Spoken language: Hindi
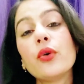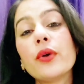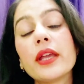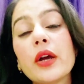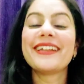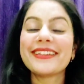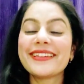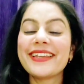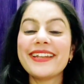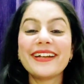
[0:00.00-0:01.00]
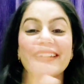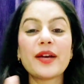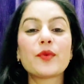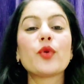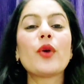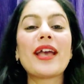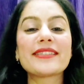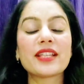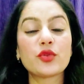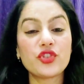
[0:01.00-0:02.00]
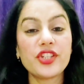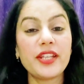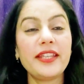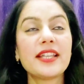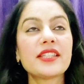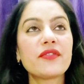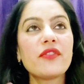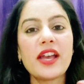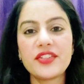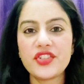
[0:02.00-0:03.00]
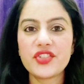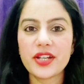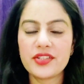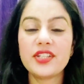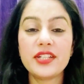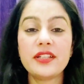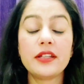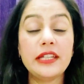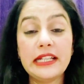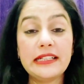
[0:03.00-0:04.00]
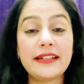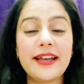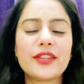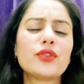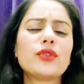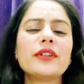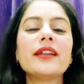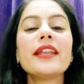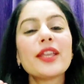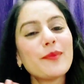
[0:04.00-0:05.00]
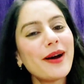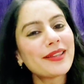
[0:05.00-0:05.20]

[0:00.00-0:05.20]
हो गया रहते देन अगर आपको ऐसा कुछ नहीं है सिर्फ वाइट डिस्चार्ज ही निकल रहा है तो डरने की